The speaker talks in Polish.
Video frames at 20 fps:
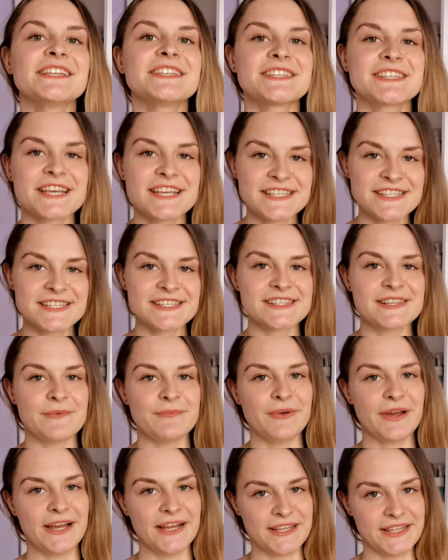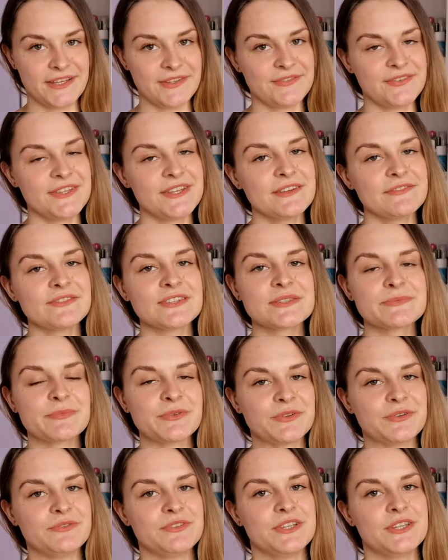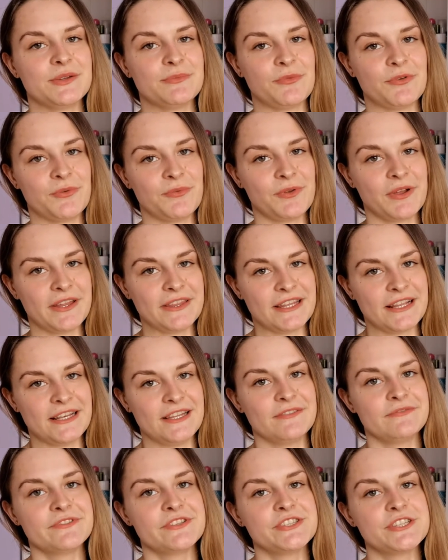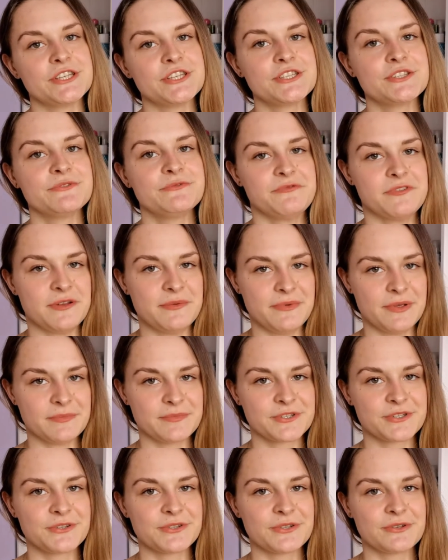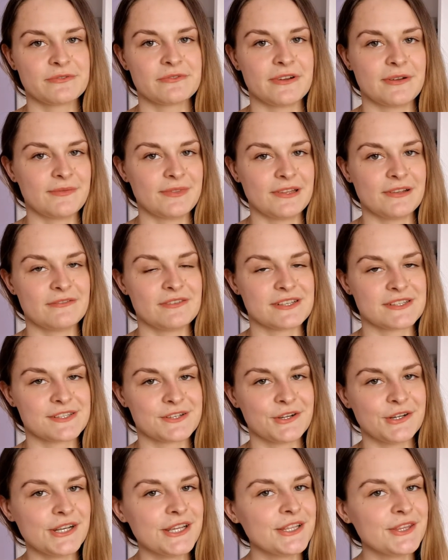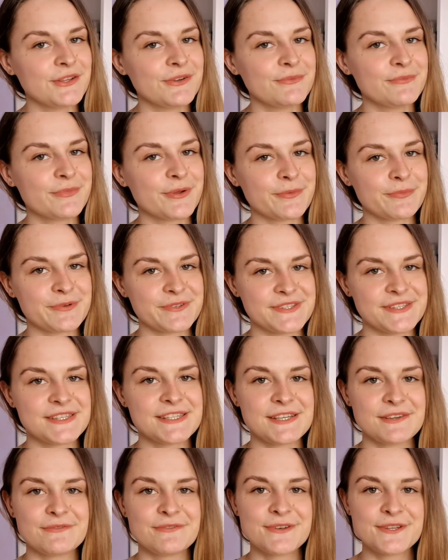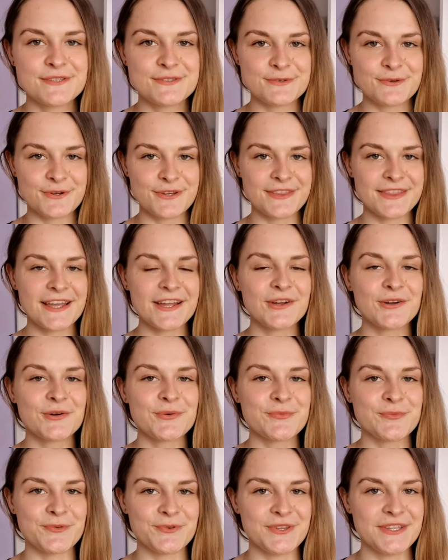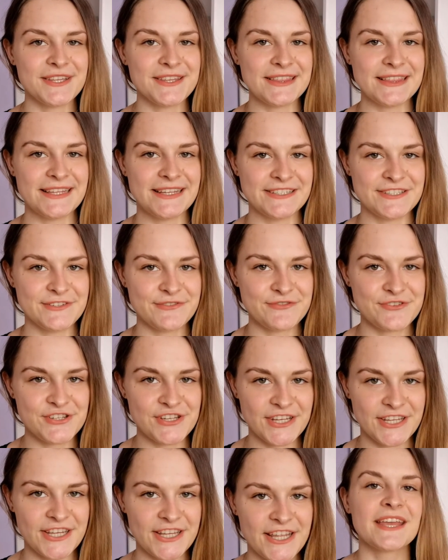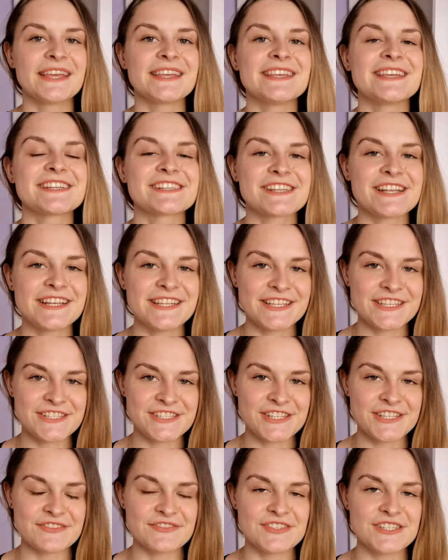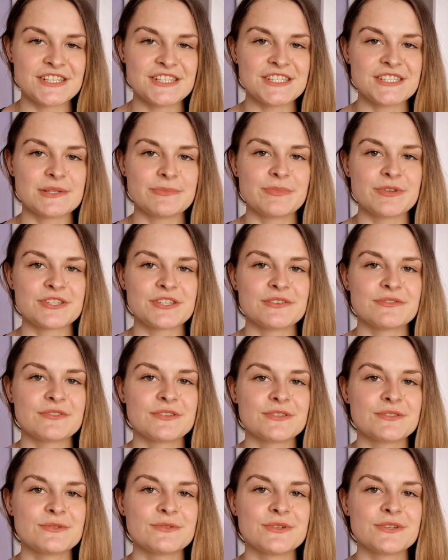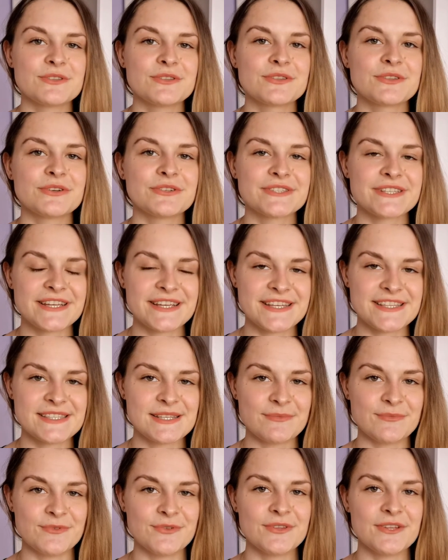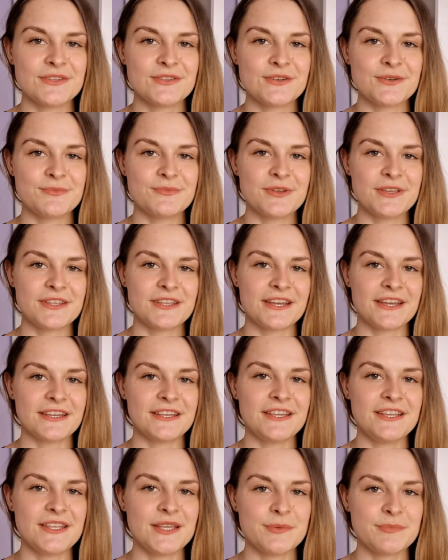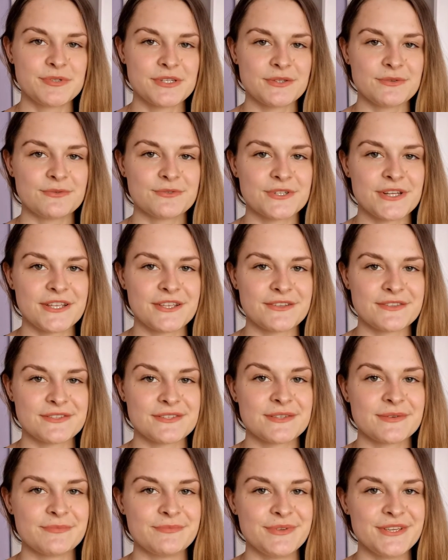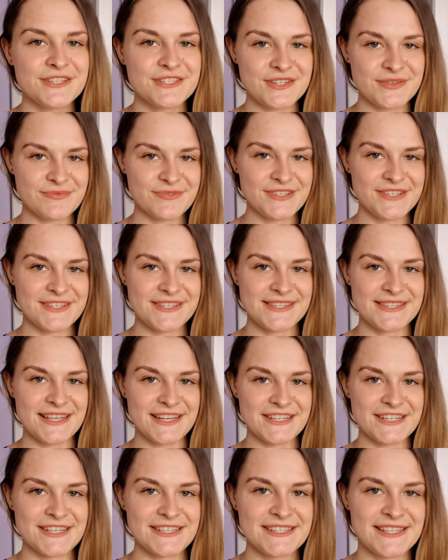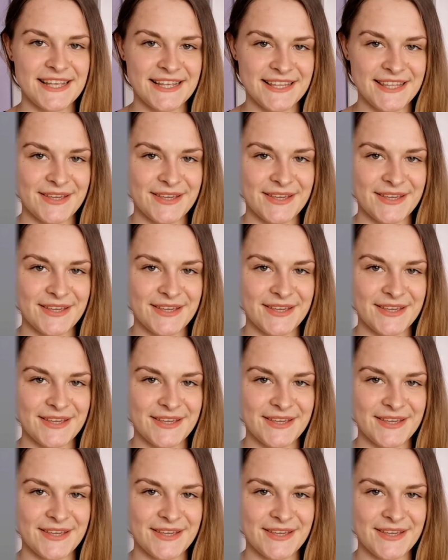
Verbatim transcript: Cześć, jestem Ania, witam Was ponownie na moim kanale. W dzisiejszym filmie przygotowałam dla Was kolejną propozycję fryzury na komunie dla dziewczynki. Jeżeli jeszcze nie widzieliście pierwszej fryzury, to zachęcam do nadrobienia i nie przedłużając, bierzemy się za czesanie.